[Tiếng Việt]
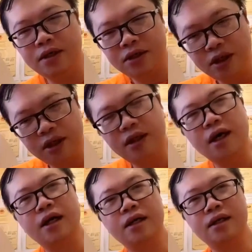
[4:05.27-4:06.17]
sơn
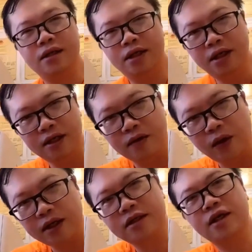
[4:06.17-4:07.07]
thần chỉ
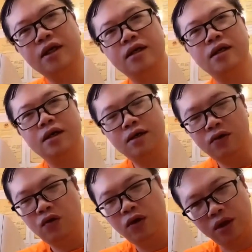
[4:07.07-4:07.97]
quản sơn
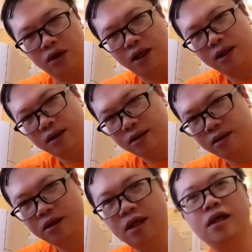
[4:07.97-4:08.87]
thủy thần
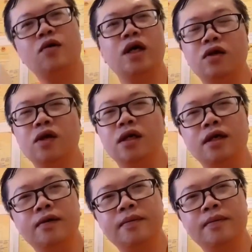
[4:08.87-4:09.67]
chỉ quản thủy